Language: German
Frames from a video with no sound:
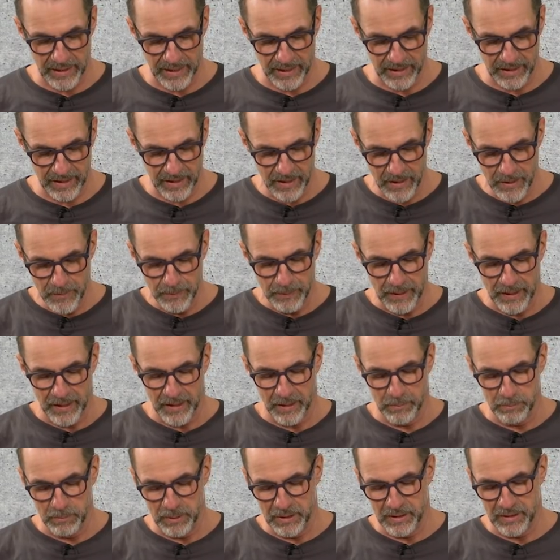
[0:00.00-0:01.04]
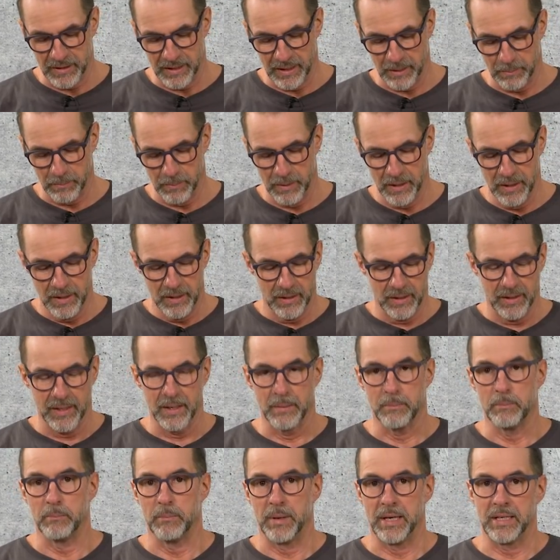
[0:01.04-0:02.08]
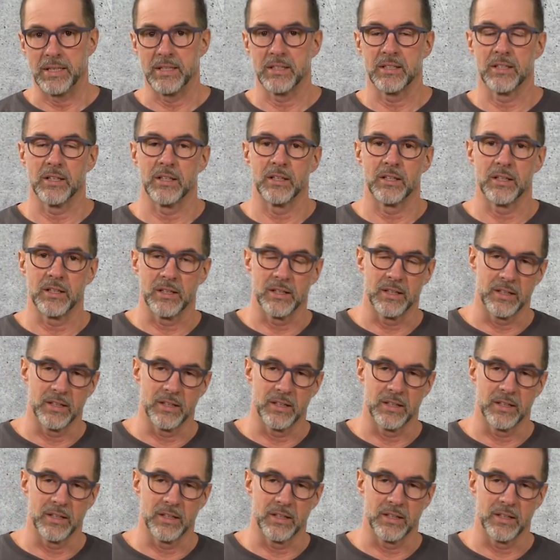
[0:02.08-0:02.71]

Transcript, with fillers: werde. Äh, mit dem äh, Männchen,